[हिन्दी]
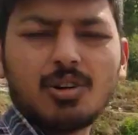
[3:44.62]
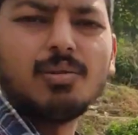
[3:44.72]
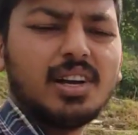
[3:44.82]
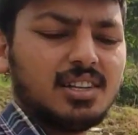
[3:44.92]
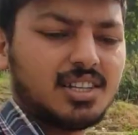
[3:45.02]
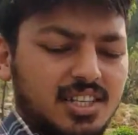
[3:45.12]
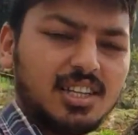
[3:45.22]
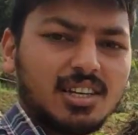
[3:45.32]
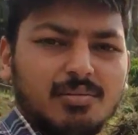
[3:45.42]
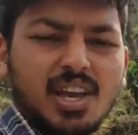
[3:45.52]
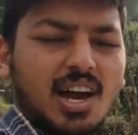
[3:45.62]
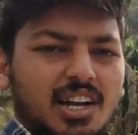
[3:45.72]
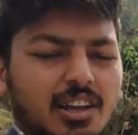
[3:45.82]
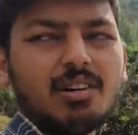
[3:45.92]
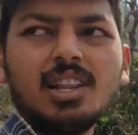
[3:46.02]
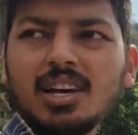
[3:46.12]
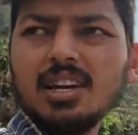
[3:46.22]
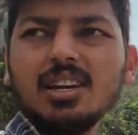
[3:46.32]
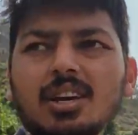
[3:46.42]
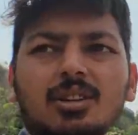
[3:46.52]
और भाई ना चेतन भी आने वाला
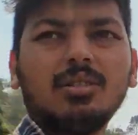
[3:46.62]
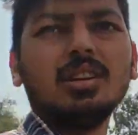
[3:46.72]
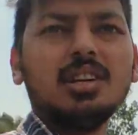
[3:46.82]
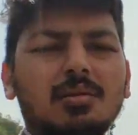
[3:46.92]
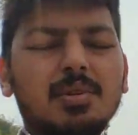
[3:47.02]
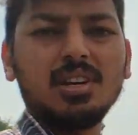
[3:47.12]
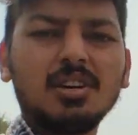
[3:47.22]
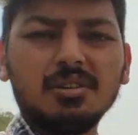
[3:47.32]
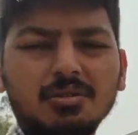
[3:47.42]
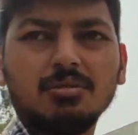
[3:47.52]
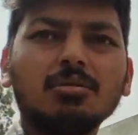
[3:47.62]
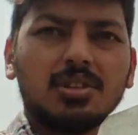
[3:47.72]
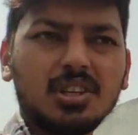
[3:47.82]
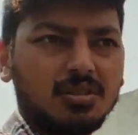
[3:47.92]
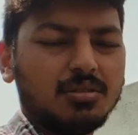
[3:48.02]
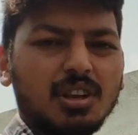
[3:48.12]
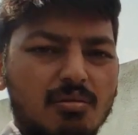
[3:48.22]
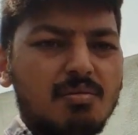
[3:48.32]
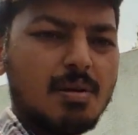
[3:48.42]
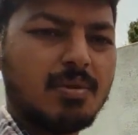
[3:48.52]
है थोड़ा देर में स्कूल से उसके
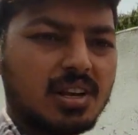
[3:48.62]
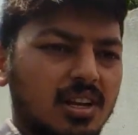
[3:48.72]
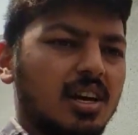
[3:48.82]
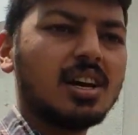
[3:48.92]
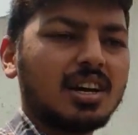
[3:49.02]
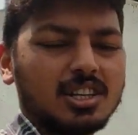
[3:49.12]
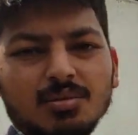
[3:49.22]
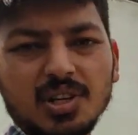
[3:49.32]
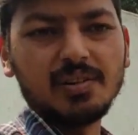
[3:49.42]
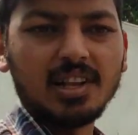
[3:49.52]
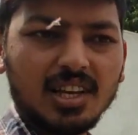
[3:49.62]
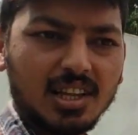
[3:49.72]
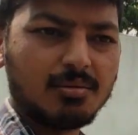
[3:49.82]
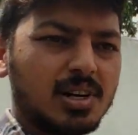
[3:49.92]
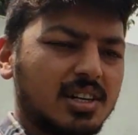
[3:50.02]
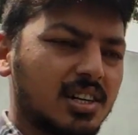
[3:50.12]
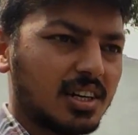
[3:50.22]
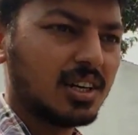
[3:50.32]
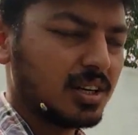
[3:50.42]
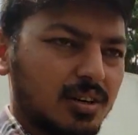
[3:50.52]
भी पेपर ख़त्म होने वाले हैं लगभग
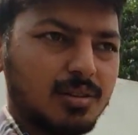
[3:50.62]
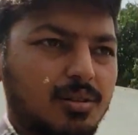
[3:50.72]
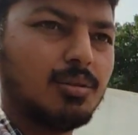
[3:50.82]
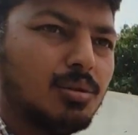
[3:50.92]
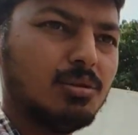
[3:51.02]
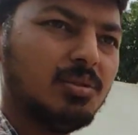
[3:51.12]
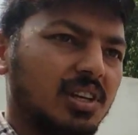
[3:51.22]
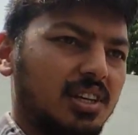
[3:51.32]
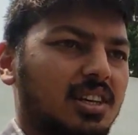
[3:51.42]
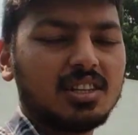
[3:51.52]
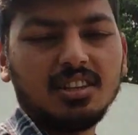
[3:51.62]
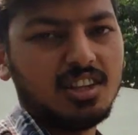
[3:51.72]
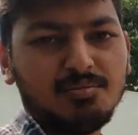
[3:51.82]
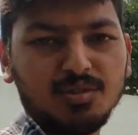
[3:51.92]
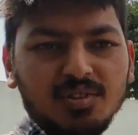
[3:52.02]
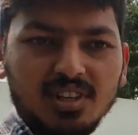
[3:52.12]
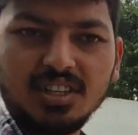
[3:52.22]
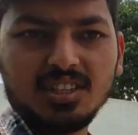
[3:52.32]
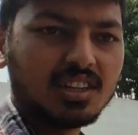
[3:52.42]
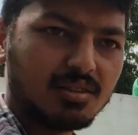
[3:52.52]
और गोलू भी नहीं है डिप्पू भी
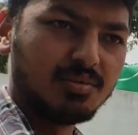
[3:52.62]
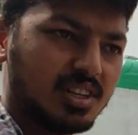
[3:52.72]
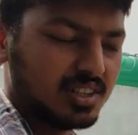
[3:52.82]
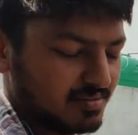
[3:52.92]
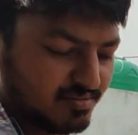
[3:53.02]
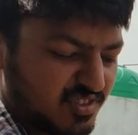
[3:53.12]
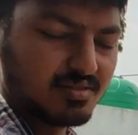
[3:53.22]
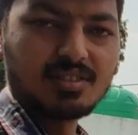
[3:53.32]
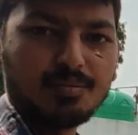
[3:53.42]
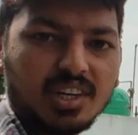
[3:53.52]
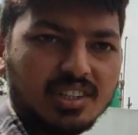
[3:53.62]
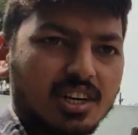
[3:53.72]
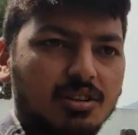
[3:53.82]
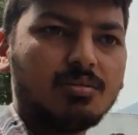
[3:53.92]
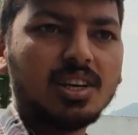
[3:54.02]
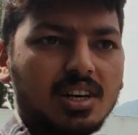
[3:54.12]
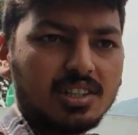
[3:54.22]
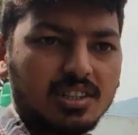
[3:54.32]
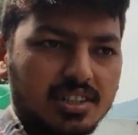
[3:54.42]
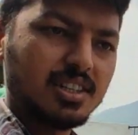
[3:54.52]
नहीं चेतन भी नहीं परेशान हुआ
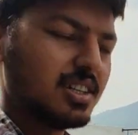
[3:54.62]
आज